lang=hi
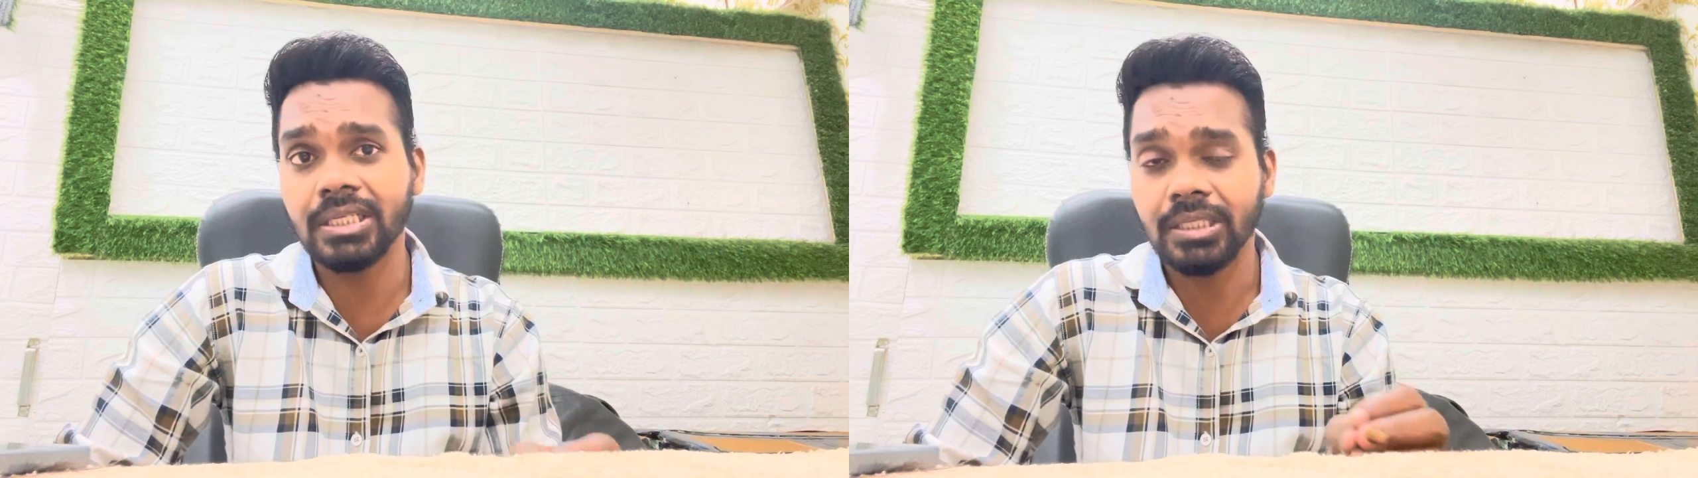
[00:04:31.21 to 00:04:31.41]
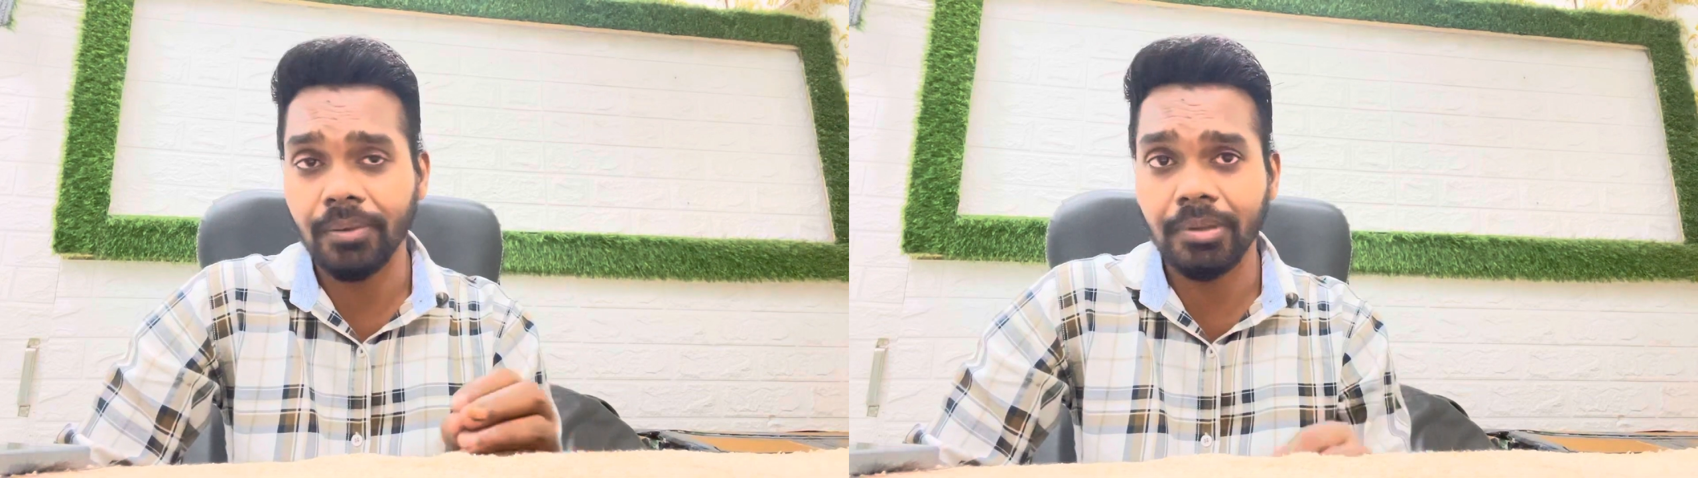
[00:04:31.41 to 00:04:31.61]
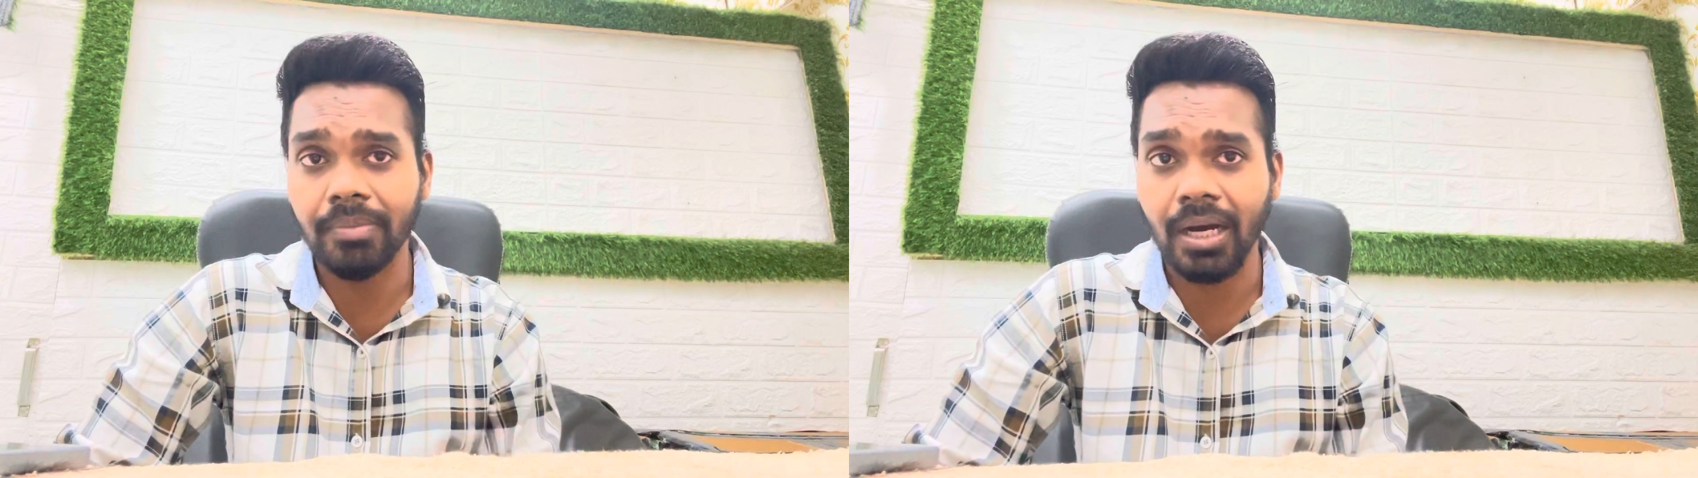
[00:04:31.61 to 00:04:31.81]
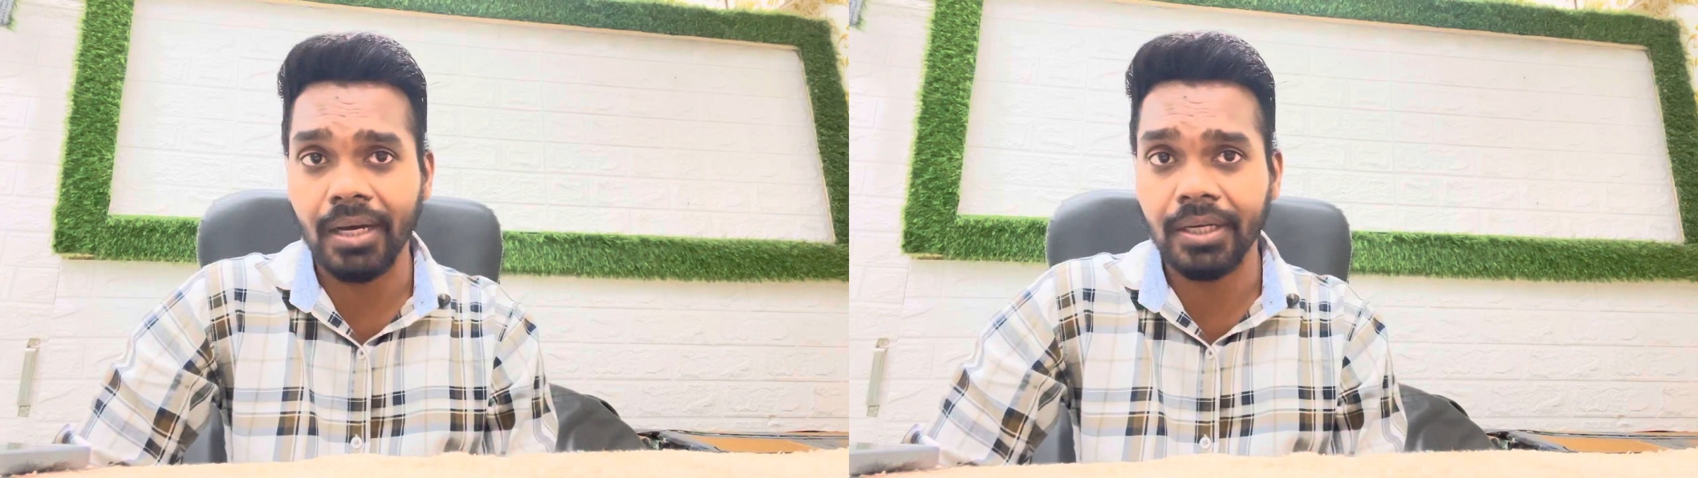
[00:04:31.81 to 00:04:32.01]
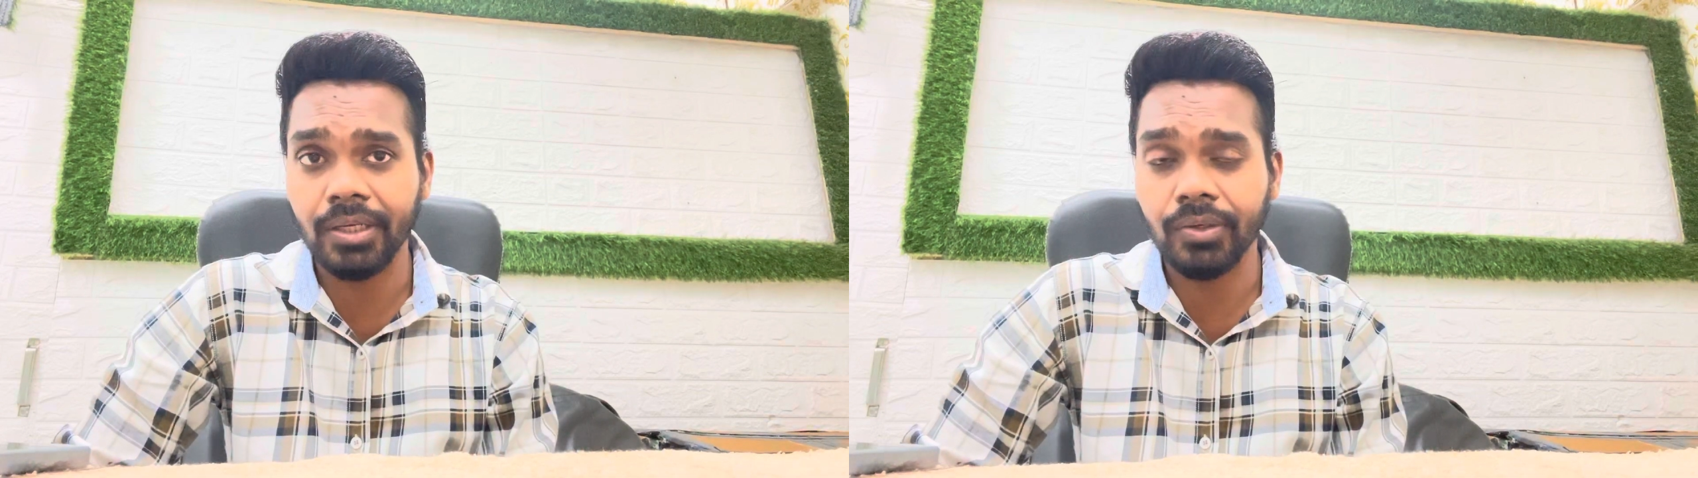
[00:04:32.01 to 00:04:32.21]
जरिए भी मंगा
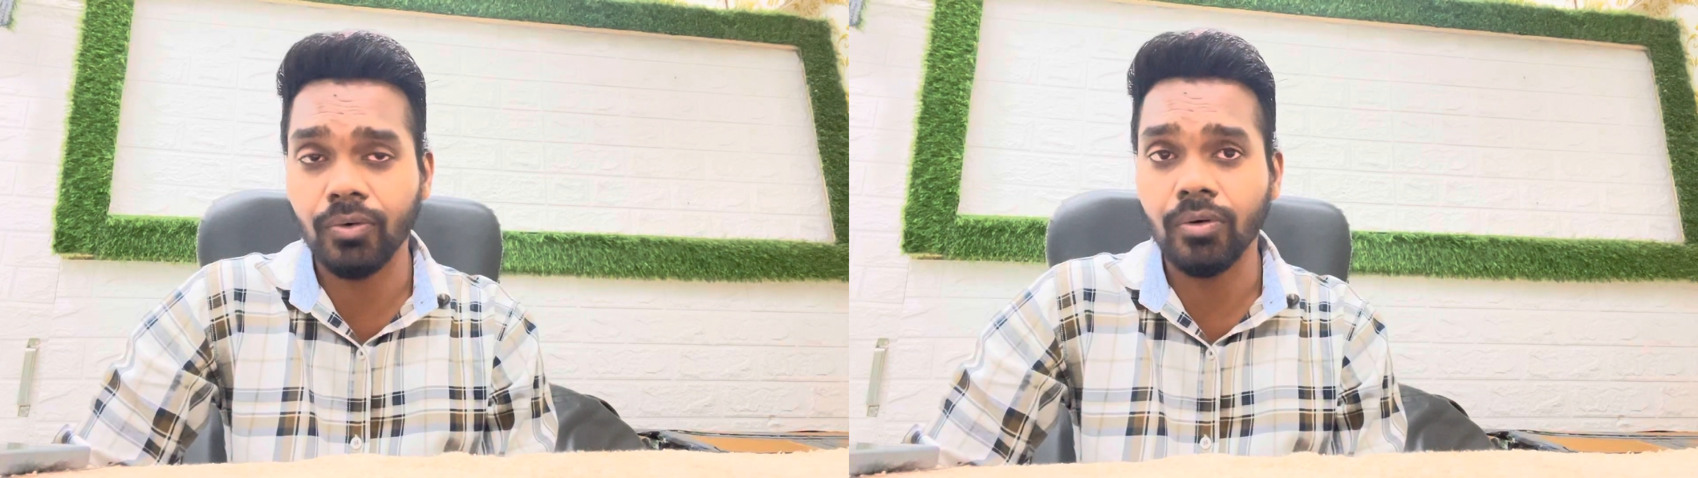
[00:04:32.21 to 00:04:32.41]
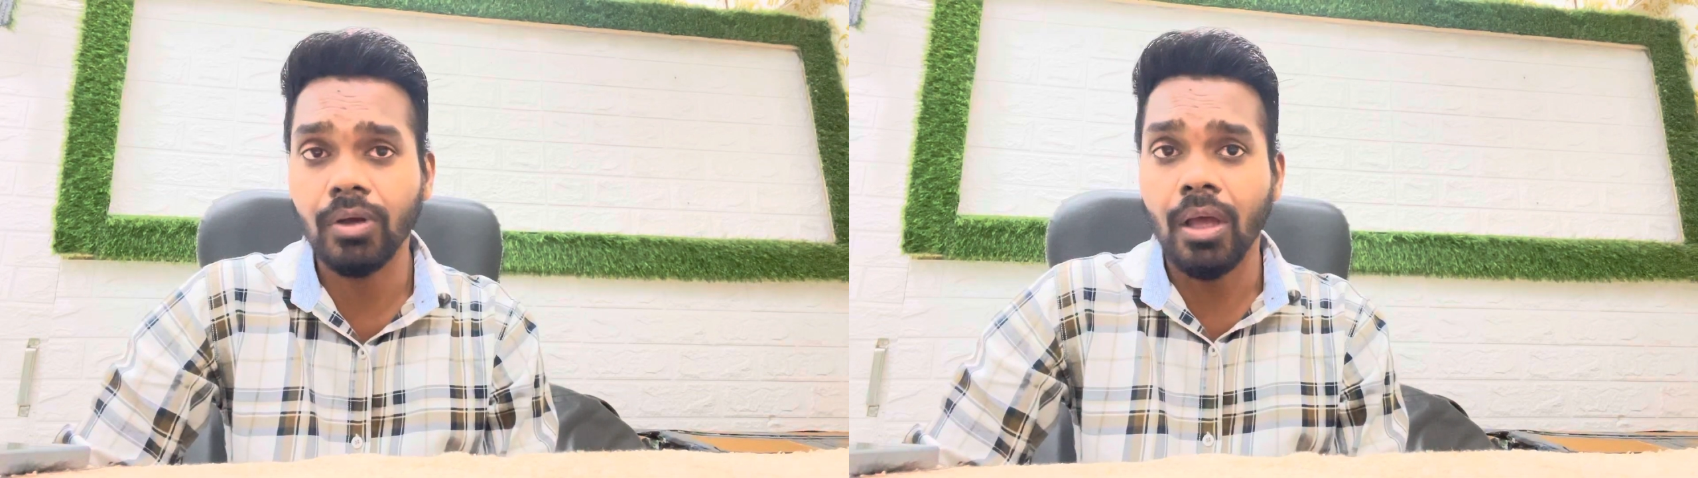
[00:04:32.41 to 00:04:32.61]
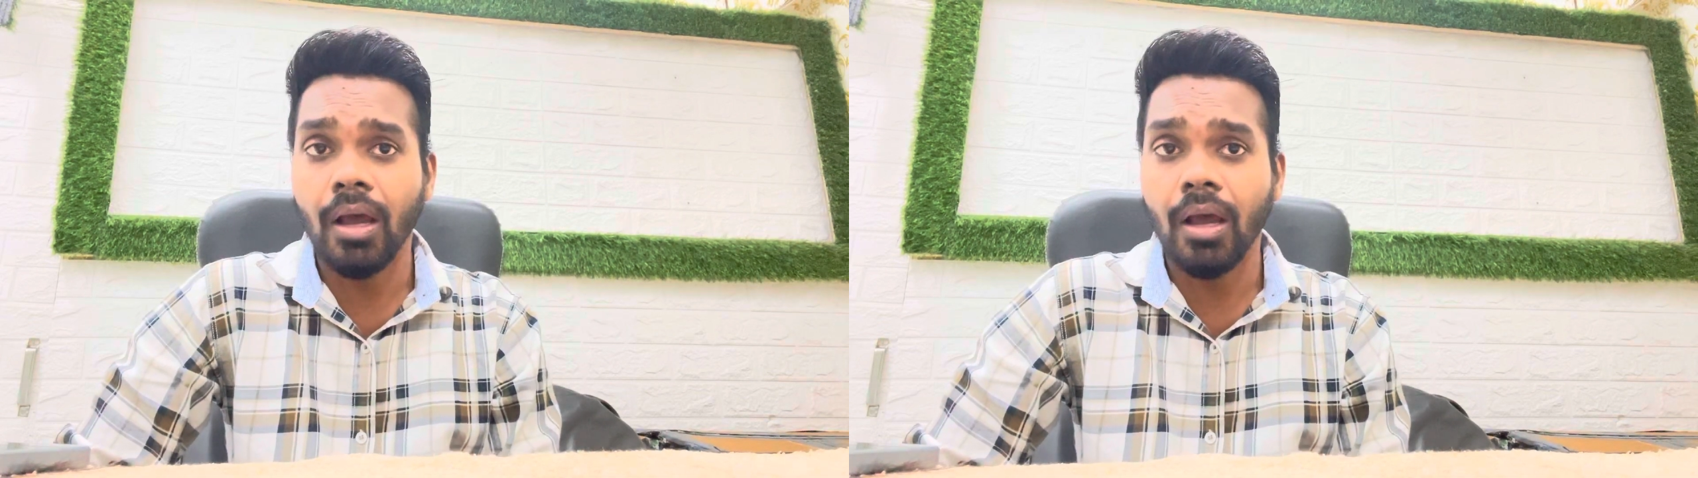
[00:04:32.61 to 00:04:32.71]
रहे हों